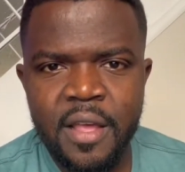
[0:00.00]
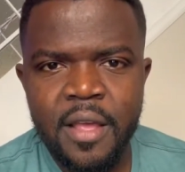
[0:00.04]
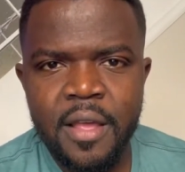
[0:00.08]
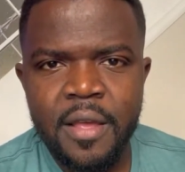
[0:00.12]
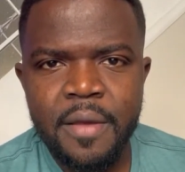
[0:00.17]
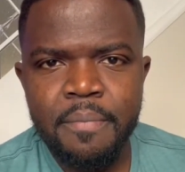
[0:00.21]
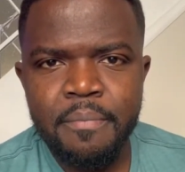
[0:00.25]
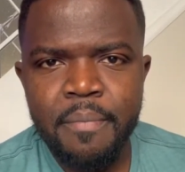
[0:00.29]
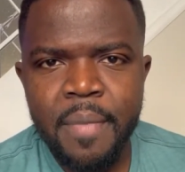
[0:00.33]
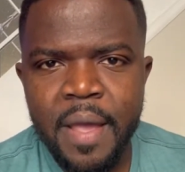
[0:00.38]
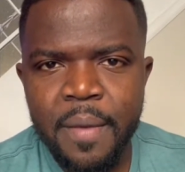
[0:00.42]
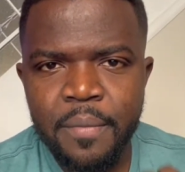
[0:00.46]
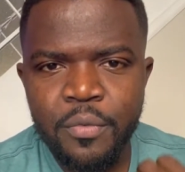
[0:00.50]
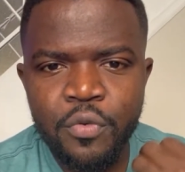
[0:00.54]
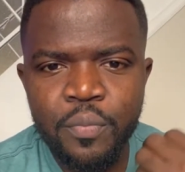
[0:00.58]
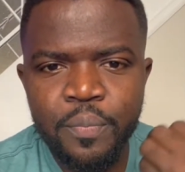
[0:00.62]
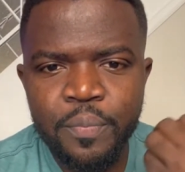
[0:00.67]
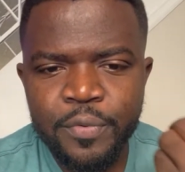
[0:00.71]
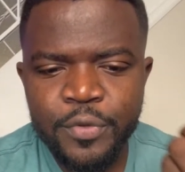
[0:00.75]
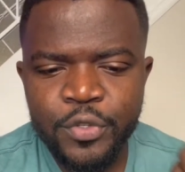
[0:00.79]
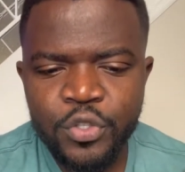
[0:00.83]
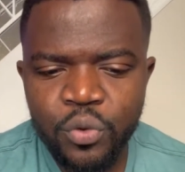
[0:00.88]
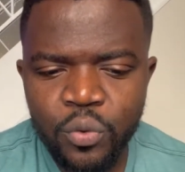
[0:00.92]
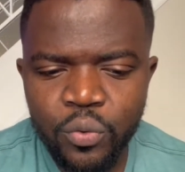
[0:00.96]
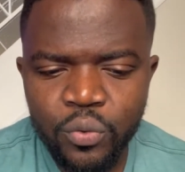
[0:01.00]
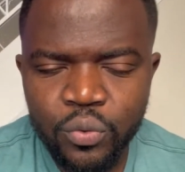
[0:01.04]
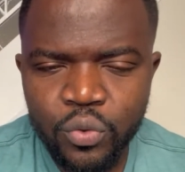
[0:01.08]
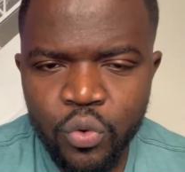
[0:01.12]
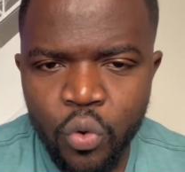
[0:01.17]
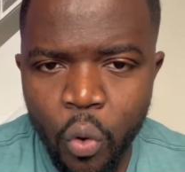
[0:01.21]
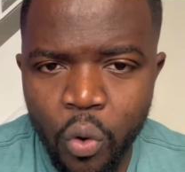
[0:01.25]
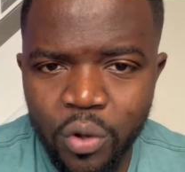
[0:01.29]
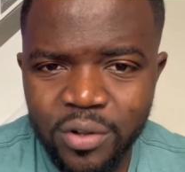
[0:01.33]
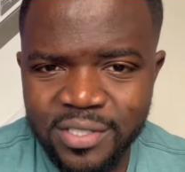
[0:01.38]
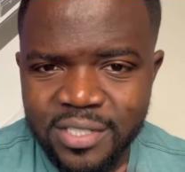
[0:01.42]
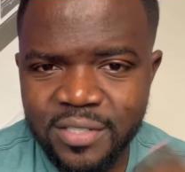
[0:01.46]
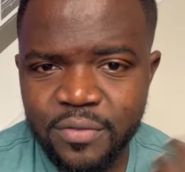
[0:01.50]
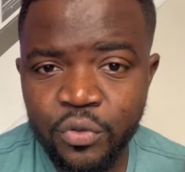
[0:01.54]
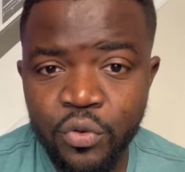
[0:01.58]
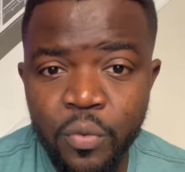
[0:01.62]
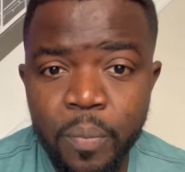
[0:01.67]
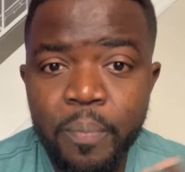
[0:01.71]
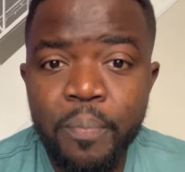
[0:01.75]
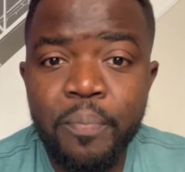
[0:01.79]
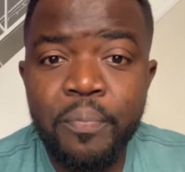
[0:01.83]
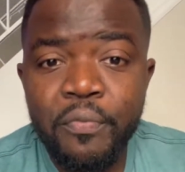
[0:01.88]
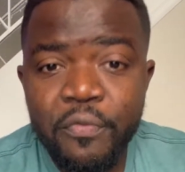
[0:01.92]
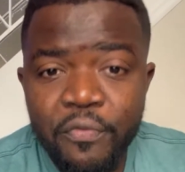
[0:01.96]
mais nous, nous
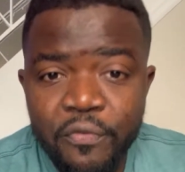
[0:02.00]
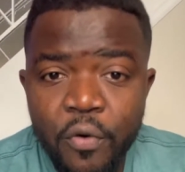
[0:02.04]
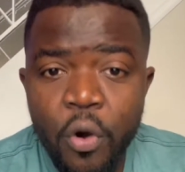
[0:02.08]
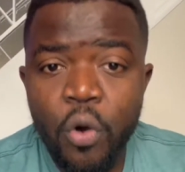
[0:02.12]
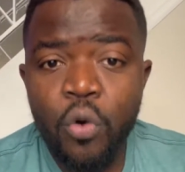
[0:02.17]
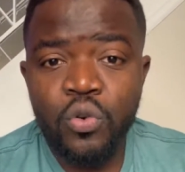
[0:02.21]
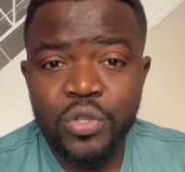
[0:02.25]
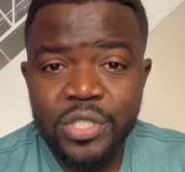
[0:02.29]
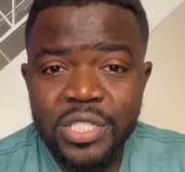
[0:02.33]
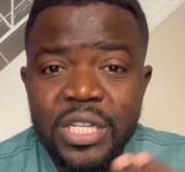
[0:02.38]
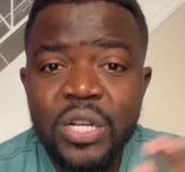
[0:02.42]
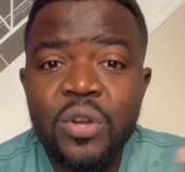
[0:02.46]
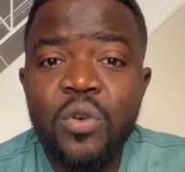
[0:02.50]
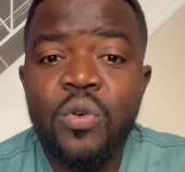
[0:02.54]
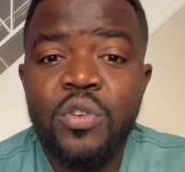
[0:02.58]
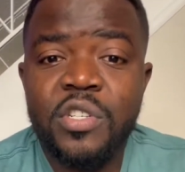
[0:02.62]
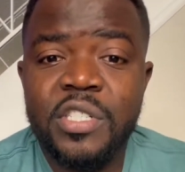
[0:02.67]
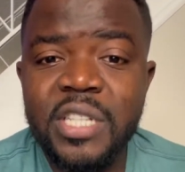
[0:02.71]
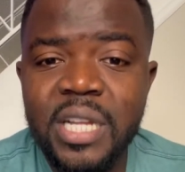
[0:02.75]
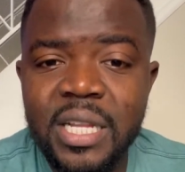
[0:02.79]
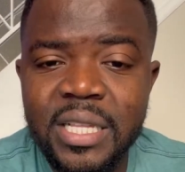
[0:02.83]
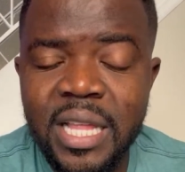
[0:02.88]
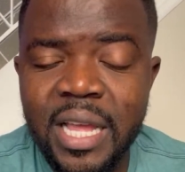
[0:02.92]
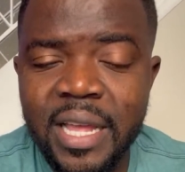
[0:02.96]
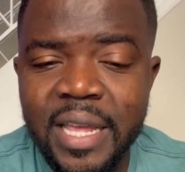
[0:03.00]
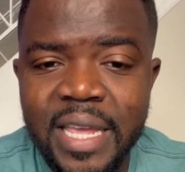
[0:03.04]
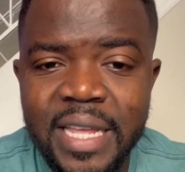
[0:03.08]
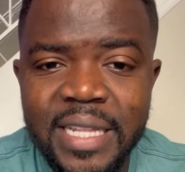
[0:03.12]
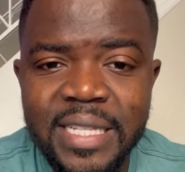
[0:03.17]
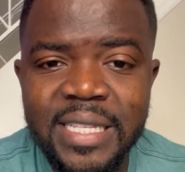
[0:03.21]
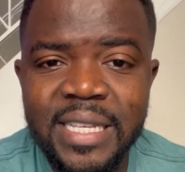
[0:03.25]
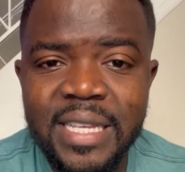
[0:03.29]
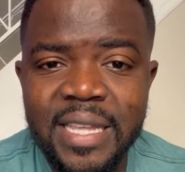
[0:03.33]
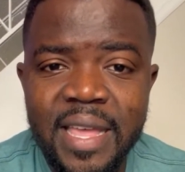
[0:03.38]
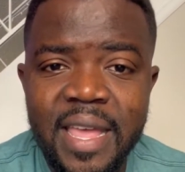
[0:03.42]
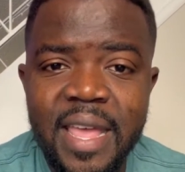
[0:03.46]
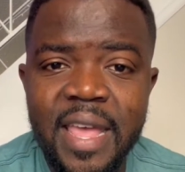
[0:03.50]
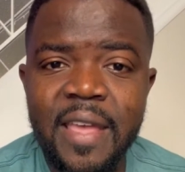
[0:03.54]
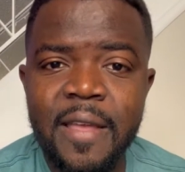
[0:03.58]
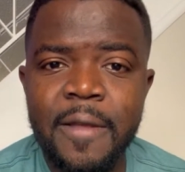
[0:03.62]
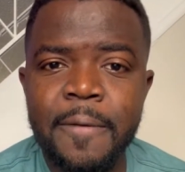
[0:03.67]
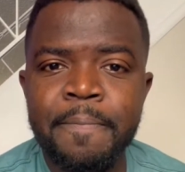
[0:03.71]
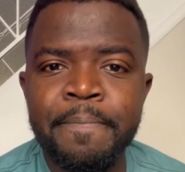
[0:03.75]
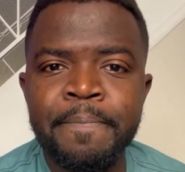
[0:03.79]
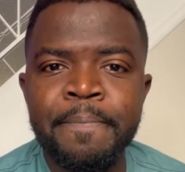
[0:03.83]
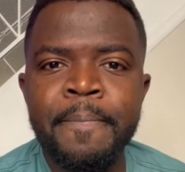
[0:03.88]
pouvons aussi contre-attaquer et dire que, hey,